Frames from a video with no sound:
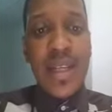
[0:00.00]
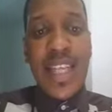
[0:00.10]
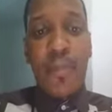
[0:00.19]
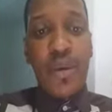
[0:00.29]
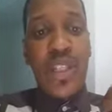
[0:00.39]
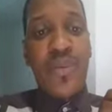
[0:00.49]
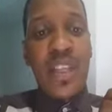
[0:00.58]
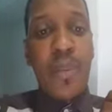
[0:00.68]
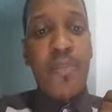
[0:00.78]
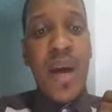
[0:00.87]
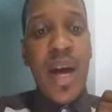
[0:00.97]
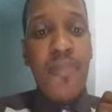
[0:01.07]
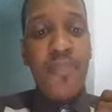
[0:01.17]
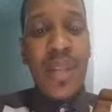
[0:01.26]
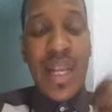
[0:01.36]
Ça peut aussi venir
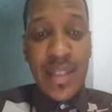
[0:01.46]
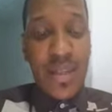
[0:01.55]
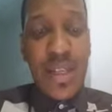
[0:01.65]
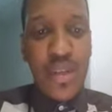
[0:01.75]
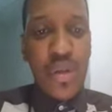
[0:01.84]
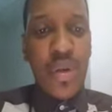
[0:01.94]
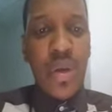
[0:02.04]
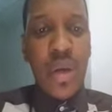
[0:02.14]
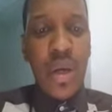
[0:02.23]
par la sensation.